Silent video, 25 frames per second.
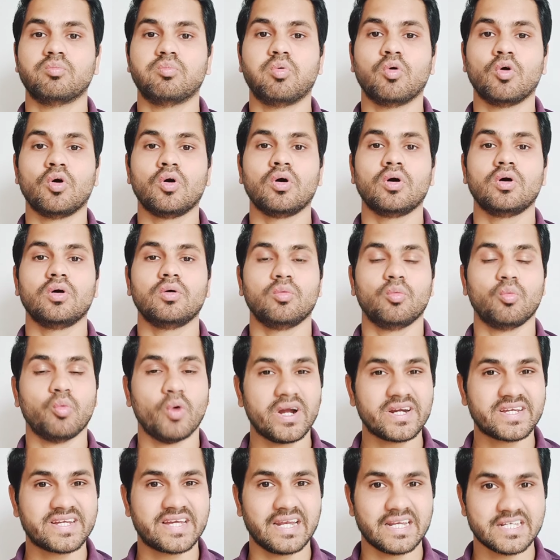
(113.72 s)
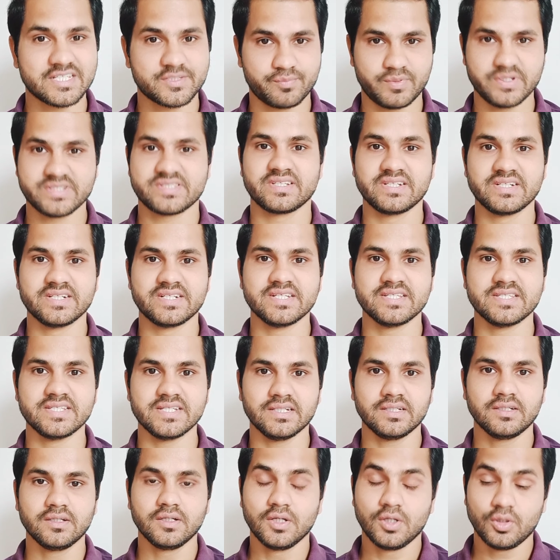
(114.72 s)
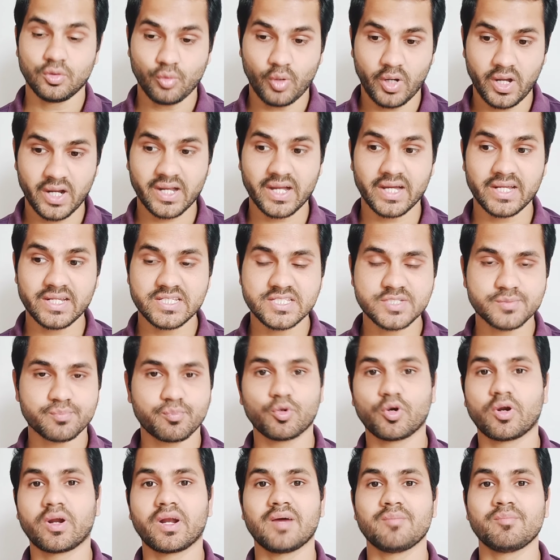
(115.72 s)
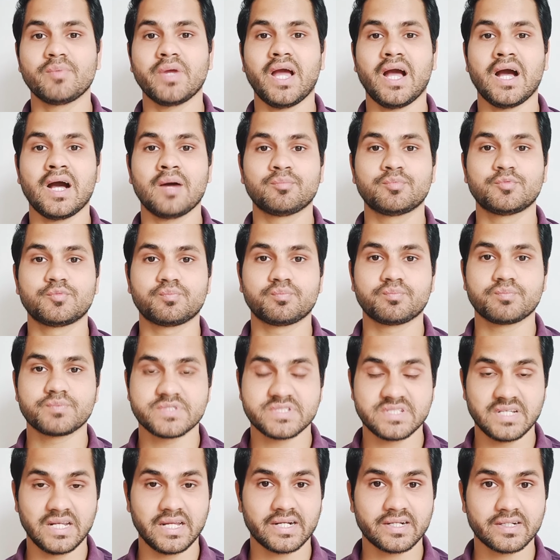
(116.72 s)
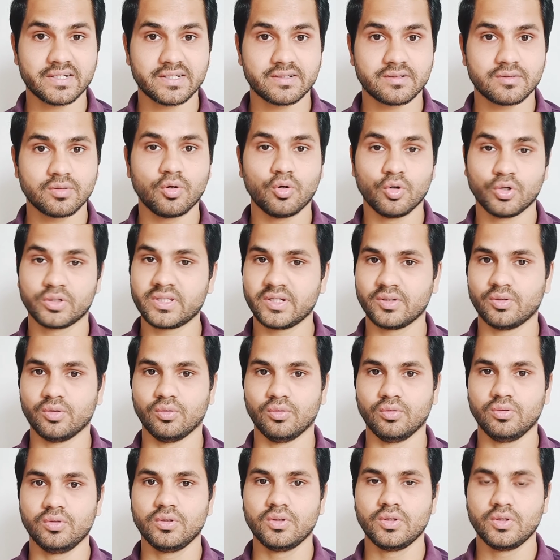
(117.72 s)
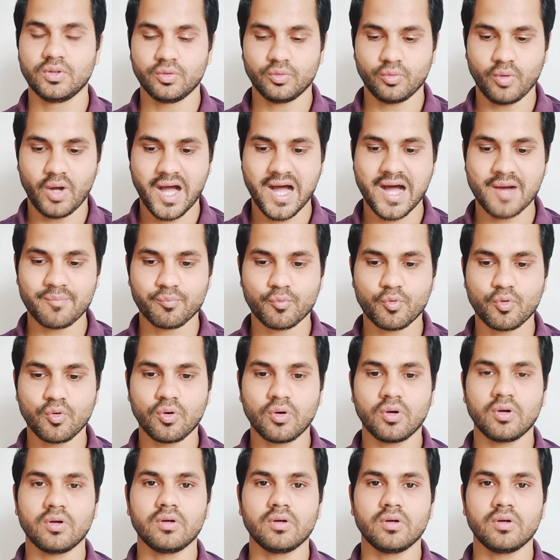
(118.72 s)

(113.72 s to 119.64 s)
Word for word: वो वर्ल्ड क्लास फैसिलिटीज़ है तो अगर इस प्रोग्राम में आप सिलेक्ट होते हो तो आपको